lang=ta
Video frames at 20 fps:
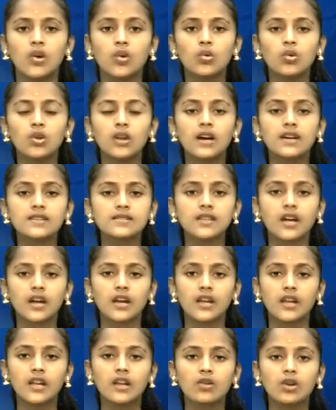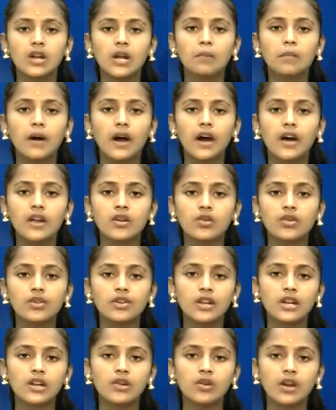உல்லாஸ் நகரில் உள்ள பார்
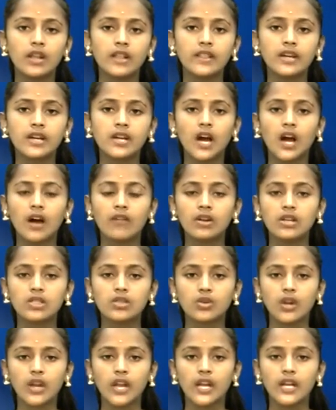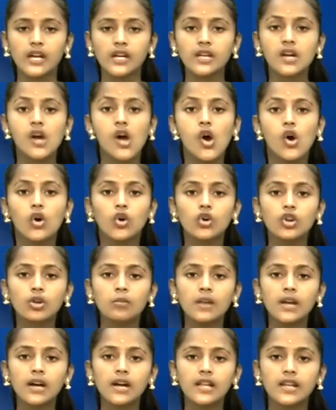ஒன்றில் நுழைந்த காவல்துறையினர்
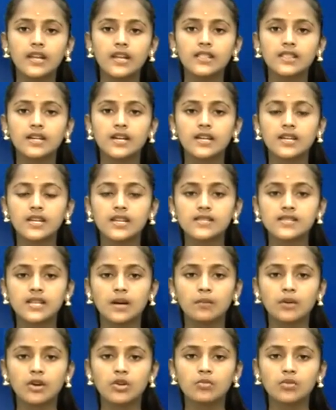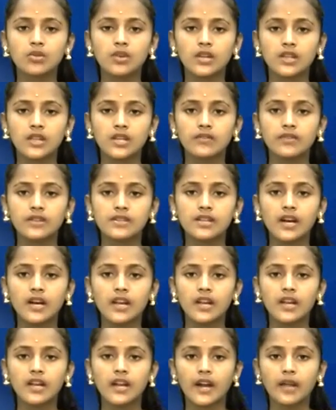உரிமையாளரை தாக்கிய சம்பவம் குறித்து
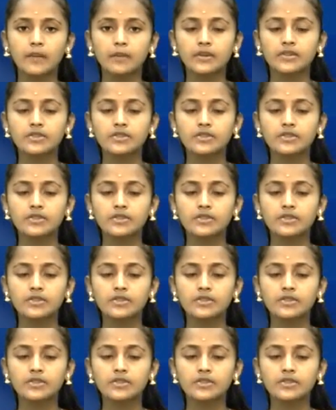விசாரணை நடைபெற்று